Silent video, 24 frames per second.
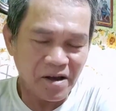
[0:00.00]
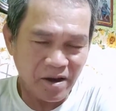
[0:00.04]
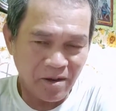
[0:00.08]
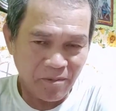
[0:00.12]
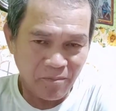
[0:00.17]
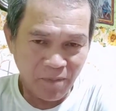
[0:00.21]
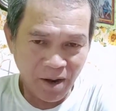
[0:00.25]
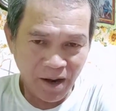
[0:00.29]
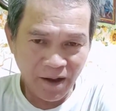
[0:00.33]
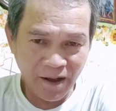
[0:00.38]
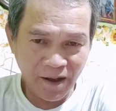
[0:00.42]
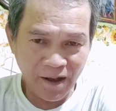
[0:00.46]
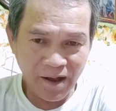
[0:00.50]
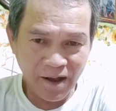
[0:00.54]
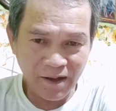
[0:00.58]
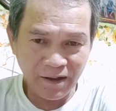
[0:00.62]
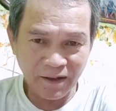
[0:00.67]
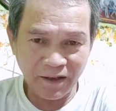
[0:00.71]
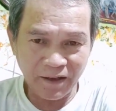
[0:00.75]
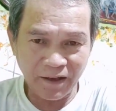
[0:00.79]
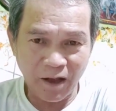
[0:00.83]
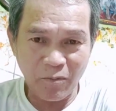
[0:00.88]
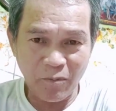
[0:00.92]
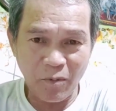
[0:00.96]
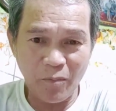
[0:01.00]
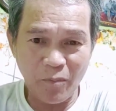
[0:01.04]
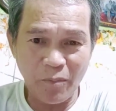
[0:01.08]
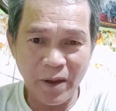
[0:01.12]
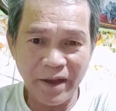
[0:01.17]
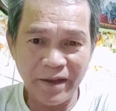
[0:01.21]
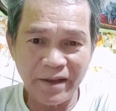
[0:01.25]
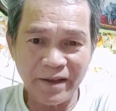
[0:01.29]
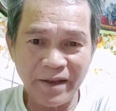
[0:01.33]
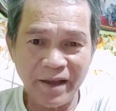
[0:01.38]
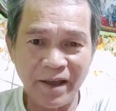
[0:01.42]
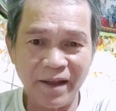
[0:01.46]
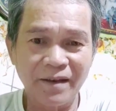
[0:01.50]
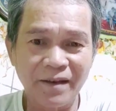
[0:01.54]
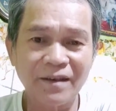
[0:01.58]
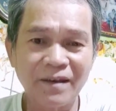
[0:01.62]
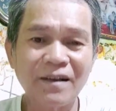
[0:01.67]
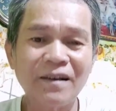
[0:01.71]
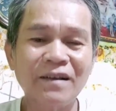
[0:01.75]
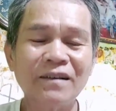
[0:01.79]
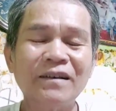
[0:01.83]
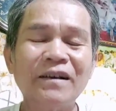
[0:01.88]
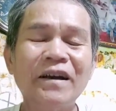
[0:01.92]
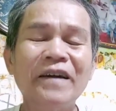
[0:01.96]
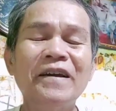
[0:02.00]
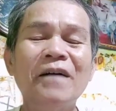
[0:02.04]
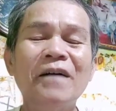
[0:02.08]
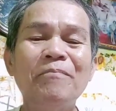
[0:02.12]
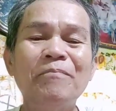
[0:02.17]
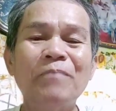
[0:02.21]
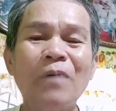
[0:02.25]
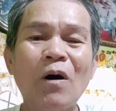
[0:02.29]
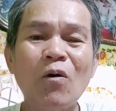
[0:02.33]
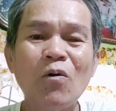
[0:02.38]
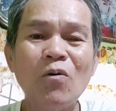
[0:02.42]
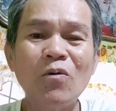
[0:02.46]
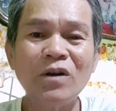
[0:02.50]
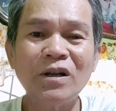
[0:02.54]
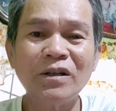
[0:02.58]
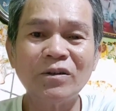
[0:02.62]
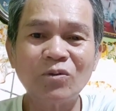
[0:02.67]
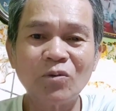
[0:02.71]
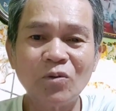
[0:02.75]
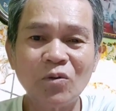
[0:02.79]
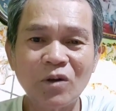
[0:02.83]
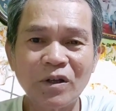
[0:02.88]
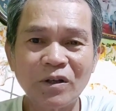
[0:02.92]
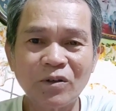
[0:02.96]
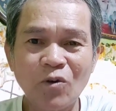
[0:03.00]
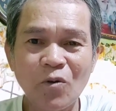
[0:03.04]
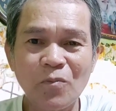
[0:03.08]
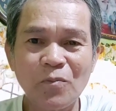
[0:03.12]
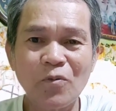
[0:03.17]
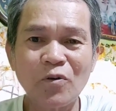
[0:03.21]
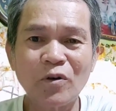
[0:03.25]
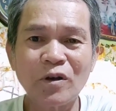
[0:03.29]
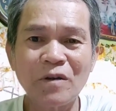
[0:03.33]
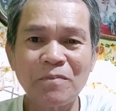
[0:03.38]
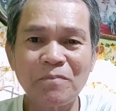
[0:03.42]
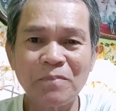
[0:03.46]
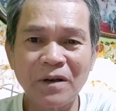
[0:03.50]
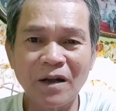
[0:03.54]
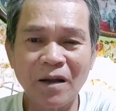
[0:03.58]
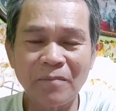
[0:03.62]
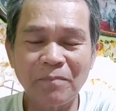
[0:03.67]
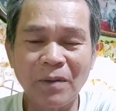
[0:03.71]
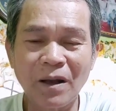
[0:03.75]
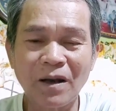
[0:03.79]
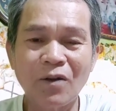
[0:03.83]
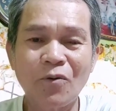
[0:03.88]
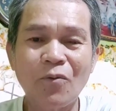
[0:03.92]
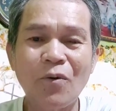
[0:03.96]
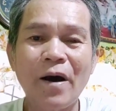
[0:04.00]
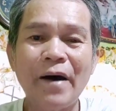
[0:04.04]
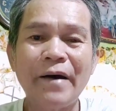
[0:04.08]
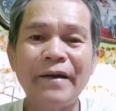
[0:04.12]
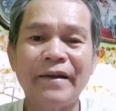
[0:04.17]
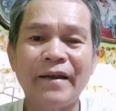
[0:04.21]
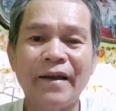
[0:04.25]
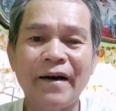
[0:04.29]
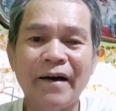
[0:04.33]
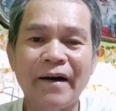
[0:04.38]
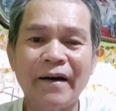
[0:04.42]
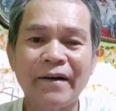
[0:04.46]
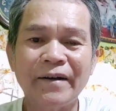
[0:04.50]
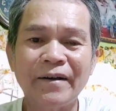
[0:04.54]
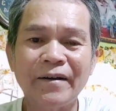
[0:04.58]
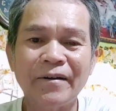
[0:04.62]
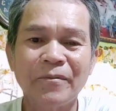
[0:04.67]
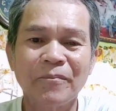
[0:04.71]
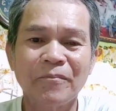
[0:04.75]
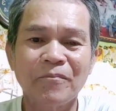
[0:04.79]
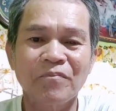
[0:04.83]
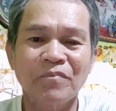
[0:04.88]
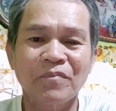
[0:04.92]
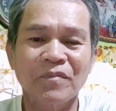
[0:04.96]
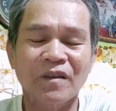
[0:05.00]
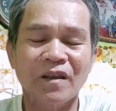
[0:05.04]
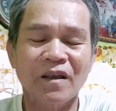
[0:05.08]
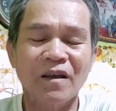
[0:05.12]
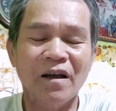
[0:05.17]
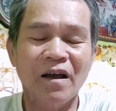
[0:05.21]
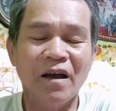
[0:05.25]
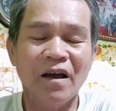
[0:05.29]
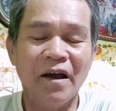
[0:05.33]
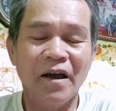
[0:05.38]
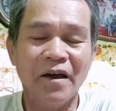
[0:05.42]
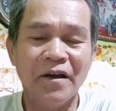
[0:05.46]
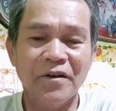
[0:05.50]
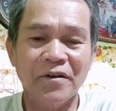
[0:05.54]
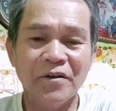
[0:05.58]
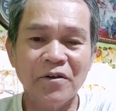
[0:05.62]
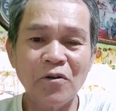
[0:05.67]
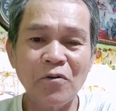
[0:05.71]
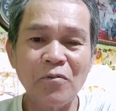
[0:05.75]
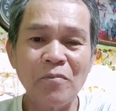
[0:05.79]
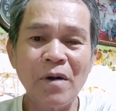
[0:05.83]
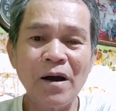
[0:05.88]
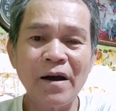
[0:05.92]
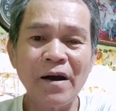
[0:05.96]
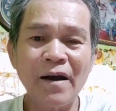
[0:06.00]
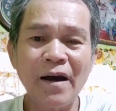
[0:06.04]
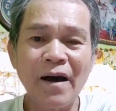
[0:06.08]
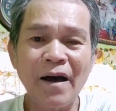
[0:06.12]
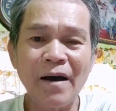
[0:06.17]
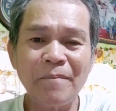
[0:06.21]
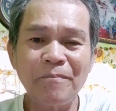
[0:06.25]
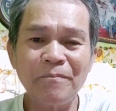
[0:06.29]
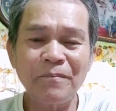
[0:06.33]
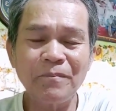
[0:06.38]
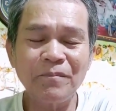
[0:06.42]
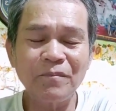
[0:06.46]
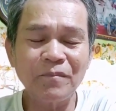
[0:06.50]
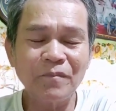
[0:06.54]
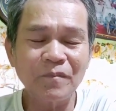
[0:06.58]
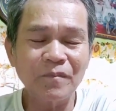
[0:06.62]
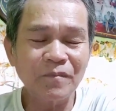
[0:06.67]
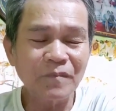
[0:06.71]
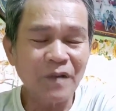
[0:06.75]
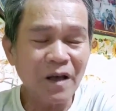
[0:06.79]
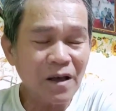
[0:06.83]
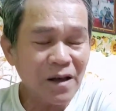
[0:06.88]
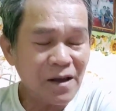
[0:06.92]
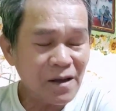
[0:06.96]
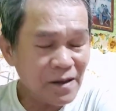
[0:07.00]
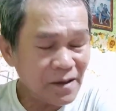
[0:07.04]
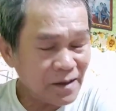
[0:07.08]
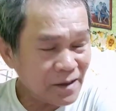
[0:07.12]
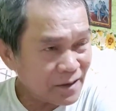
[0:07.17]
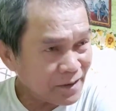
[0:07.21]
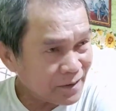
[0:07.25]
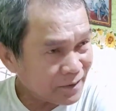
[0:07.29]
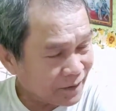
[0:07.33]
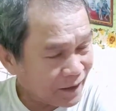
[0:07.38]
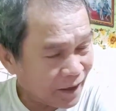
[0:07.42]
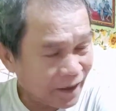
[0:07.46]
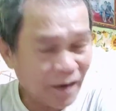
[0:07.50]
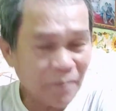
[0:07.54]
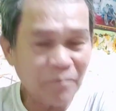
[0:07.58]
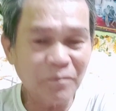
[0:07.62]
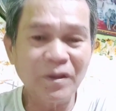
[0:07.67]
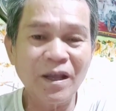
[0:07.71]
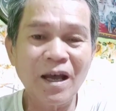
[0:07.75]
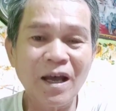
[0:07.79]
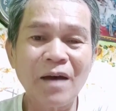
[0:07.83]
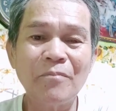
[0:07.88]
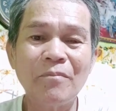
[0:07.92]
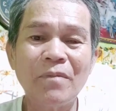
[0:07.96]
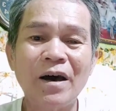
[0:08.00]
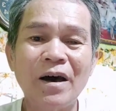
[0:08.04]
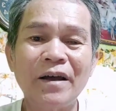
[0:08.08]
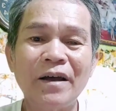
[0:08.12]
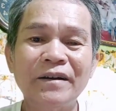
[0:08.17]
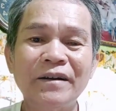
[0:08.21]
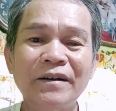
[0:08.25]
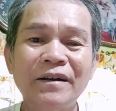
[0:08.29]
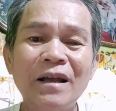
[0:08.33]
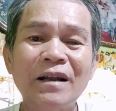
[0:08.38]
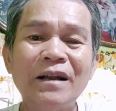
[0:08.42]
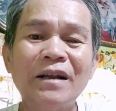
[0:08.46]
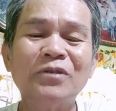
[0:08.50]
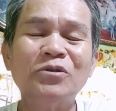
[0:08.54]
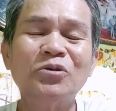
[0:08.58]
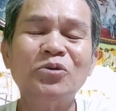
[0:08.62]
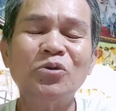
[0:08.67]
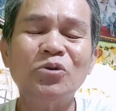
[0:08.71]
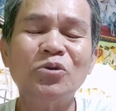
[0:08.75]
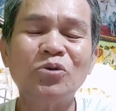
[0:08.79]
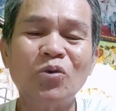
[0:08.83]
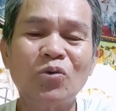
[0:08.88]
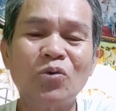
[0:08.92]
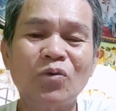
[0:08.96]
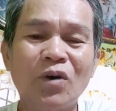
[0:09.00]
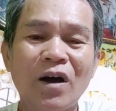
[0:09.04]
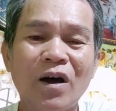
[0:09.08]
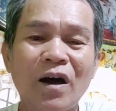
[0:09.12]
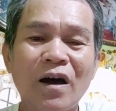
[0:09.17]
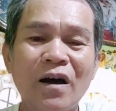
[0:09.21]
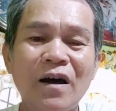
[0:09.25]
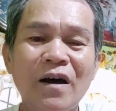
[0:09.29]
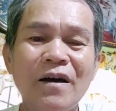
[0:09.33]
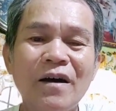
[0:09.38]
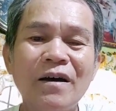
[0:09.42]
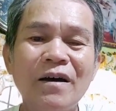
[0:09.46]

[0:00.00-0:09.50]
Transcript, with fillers: mga kababayan. Kaya paulit-ulit ko pong ipinapaliwanag yung mga uh, karamdaman na nagsusuka